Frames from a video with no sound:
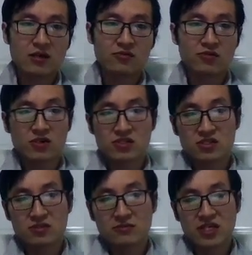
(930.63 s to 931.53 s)
我
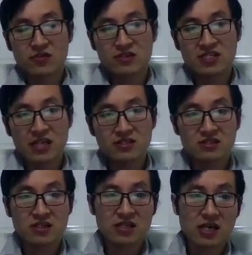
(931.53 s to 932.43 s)
是没有遗产继
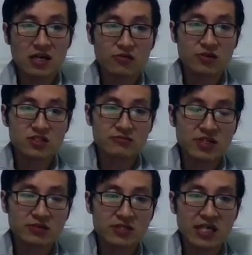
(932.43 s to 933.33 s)
承的，我是没
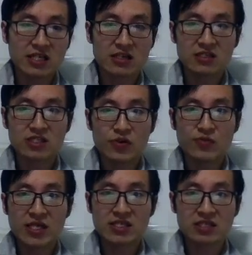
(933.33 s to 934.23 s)
有家庭教育
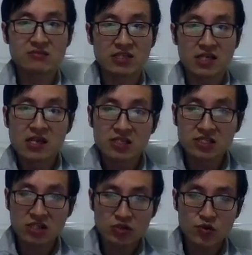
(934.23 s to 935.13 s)
背景的，什么的，这
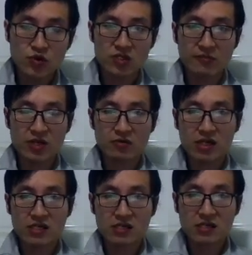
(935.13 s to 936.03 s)
叫去神秘化
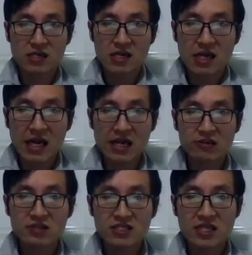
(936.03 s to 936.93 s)
的。还有
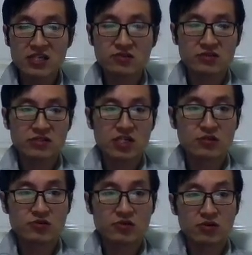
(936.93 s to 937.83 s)
第三种叫做